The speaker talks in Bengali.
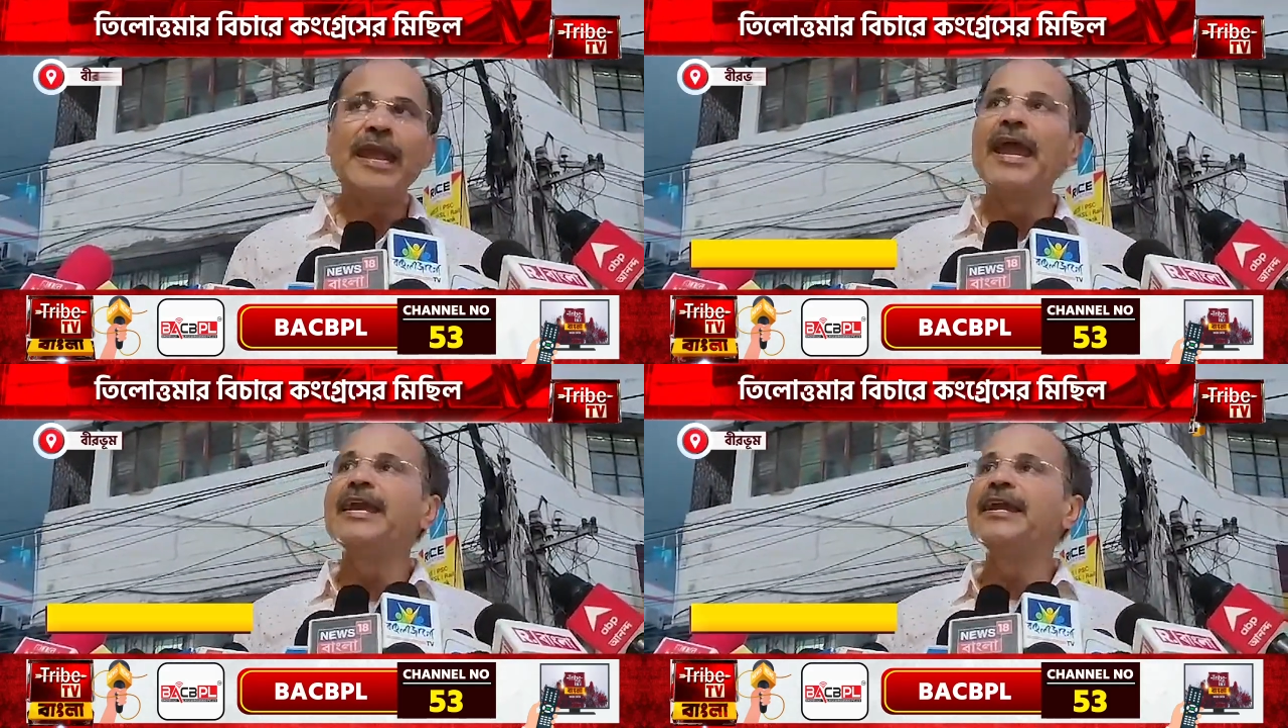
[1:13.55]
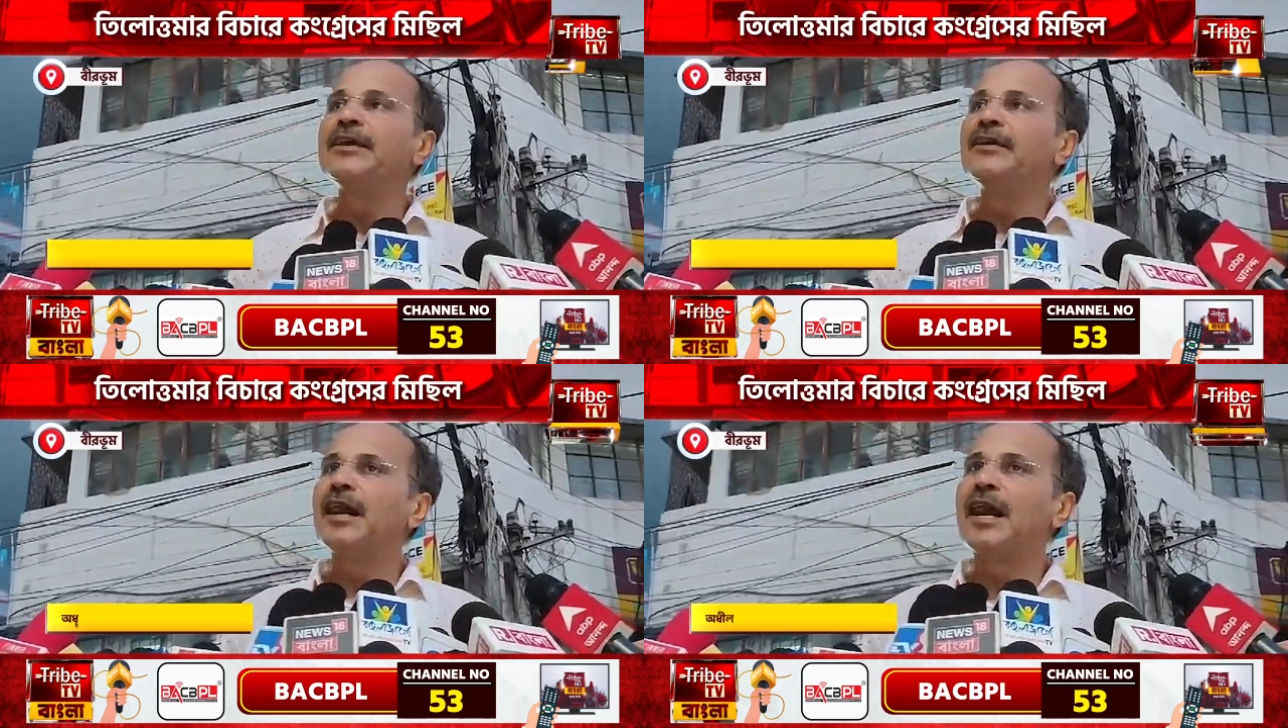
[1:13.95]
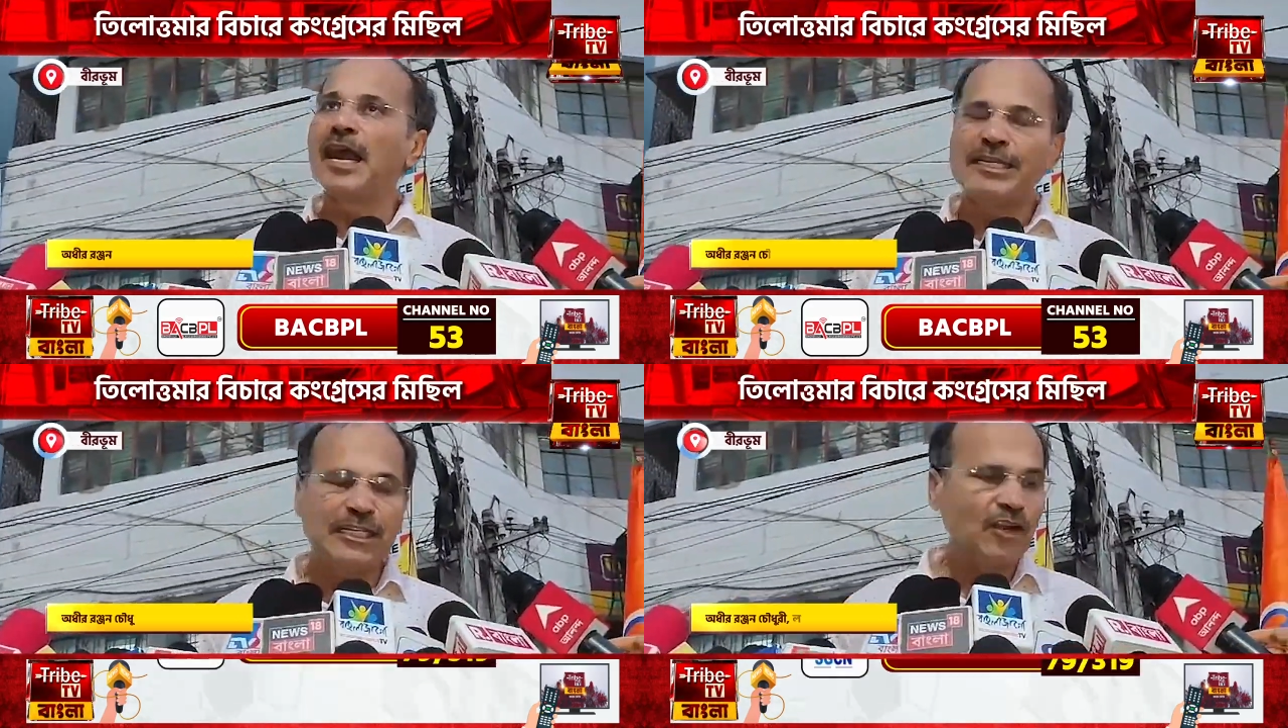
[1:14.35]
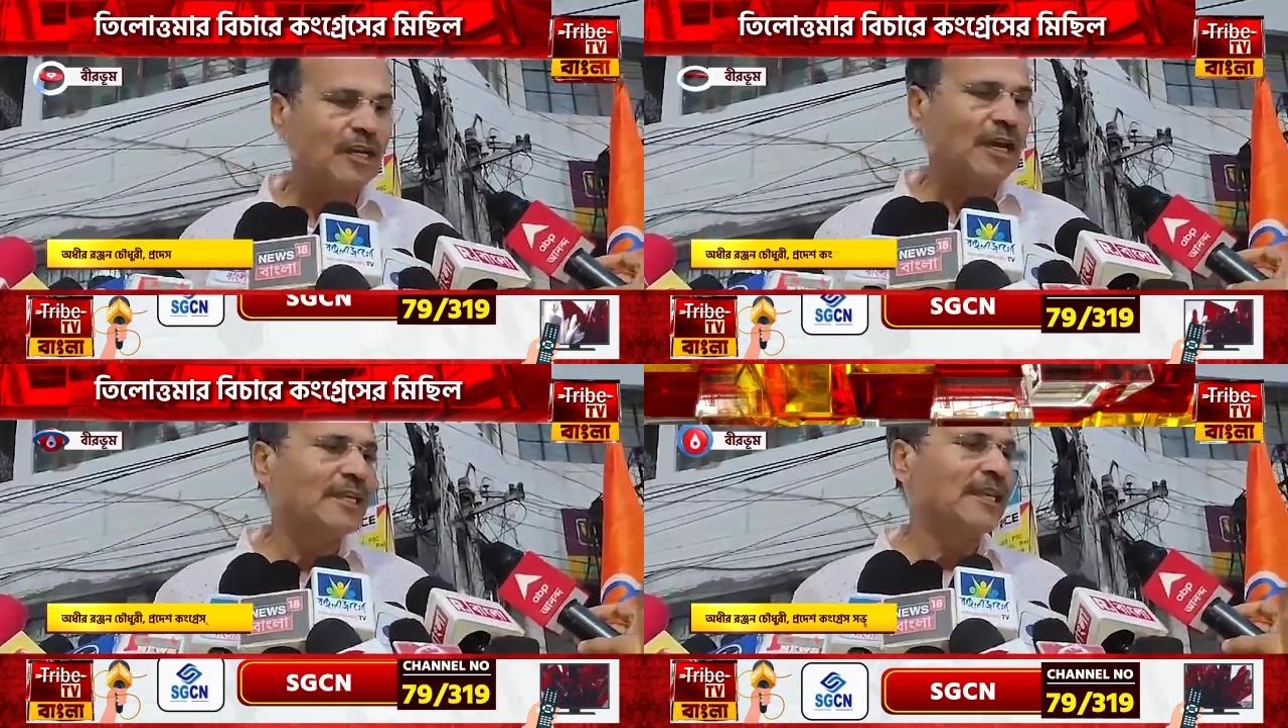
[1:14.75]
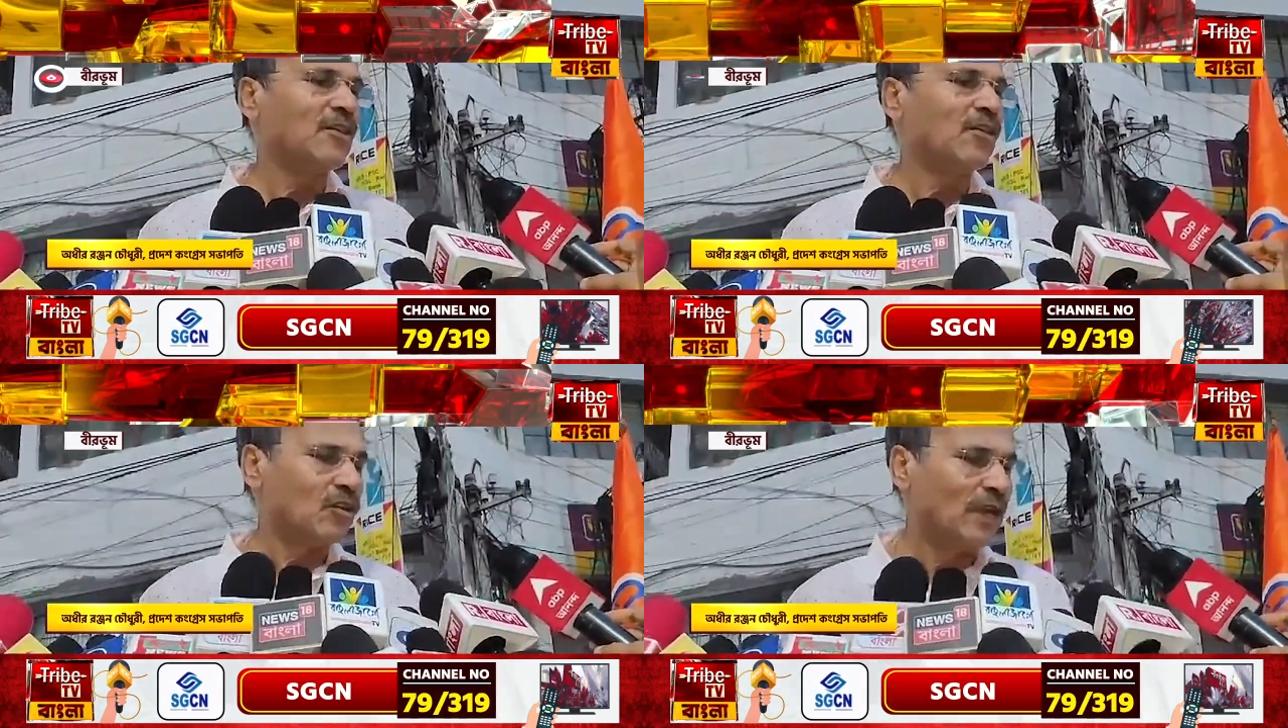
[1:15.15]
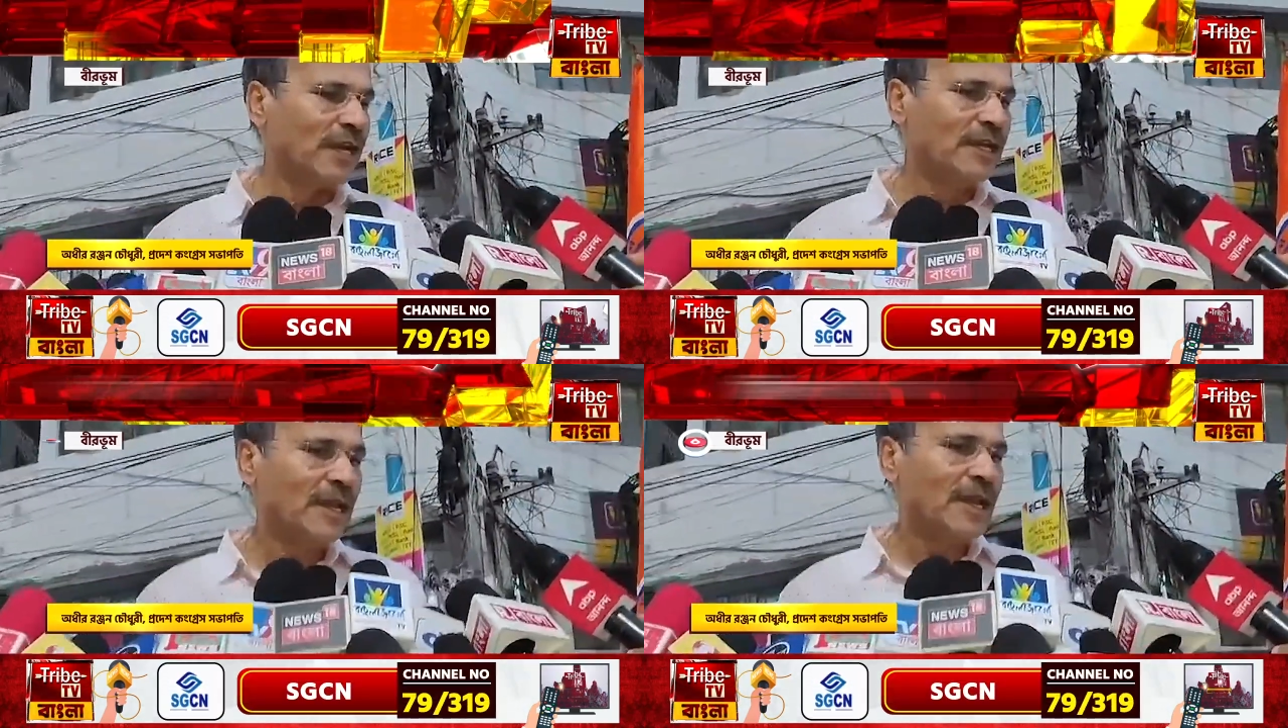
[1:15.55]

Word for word: এই আর্যিকর কাণ্ডের ঘটনায়